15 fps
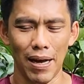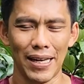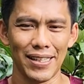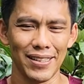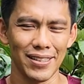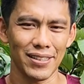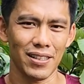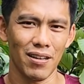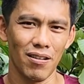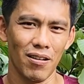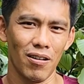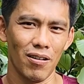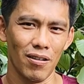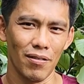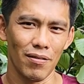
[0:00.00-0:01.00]
มันก็
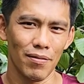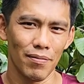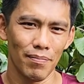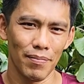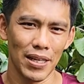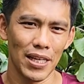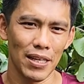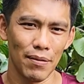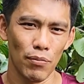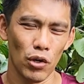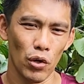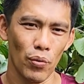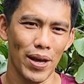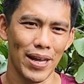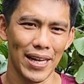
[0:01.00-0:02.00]
มีบ
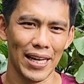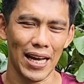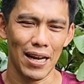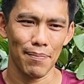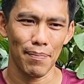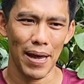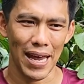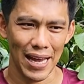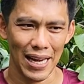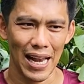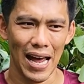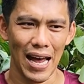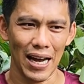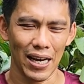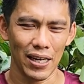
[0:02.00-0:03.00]
ริเวณในการแผ่
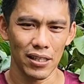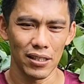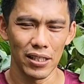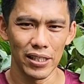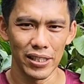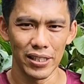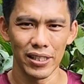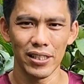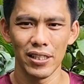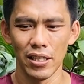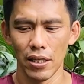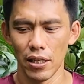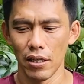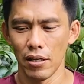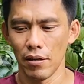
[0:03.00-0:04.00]
รากหรือ
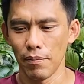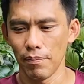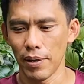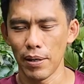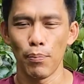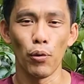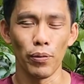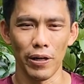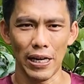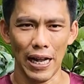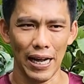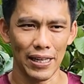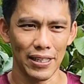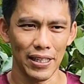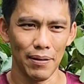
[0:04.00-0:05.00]
มีภูมิต้าน
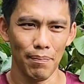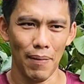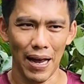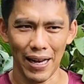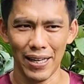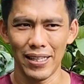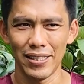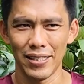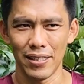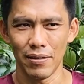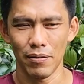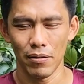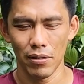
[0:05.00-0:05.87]
ทานที่มากขึ้น